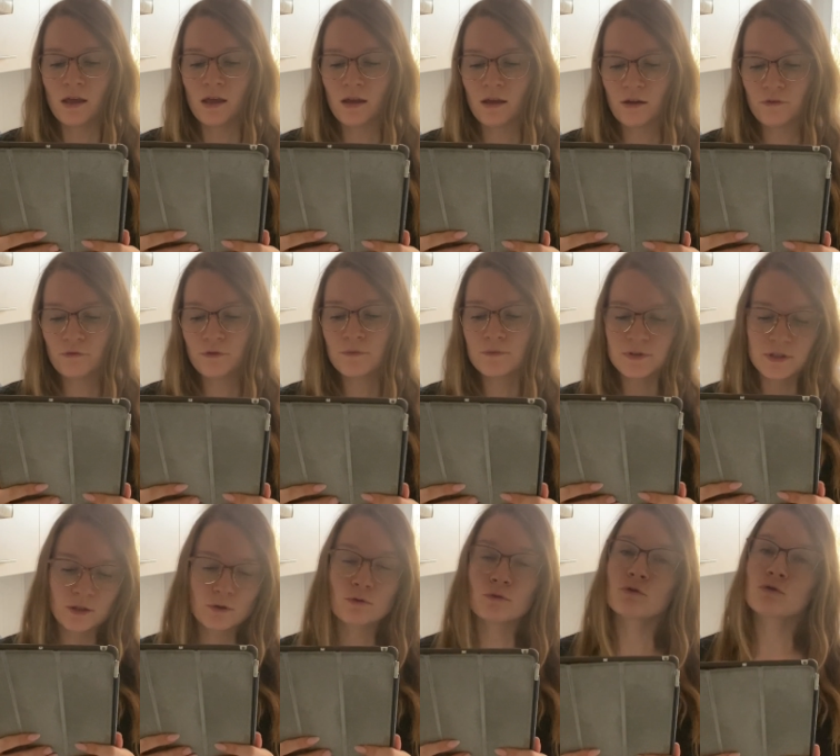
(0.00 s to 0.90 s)
Äh, 5
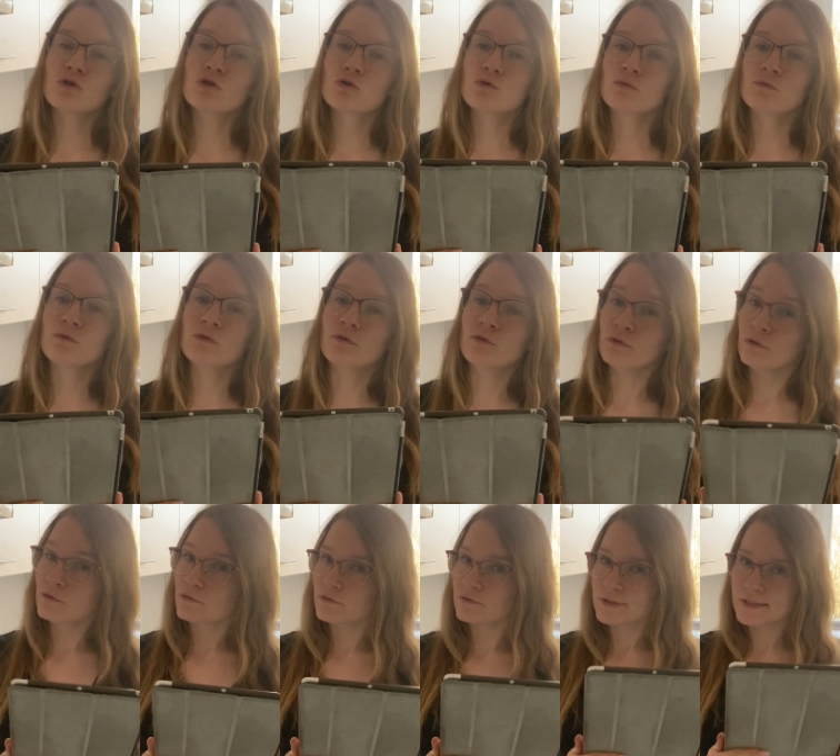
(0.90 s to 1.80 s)
Sekunden Stufe
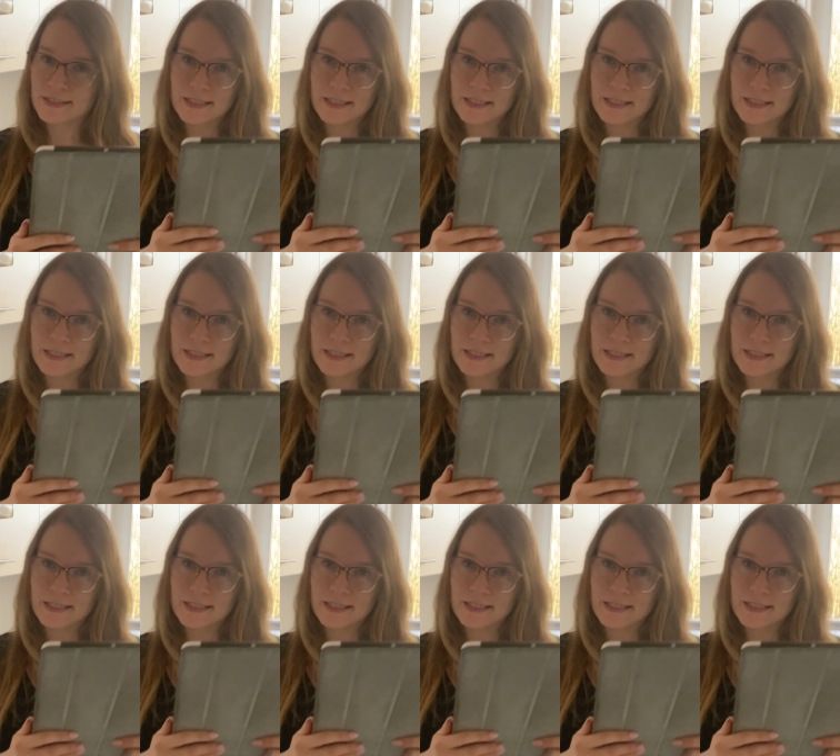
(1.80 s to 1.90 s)
5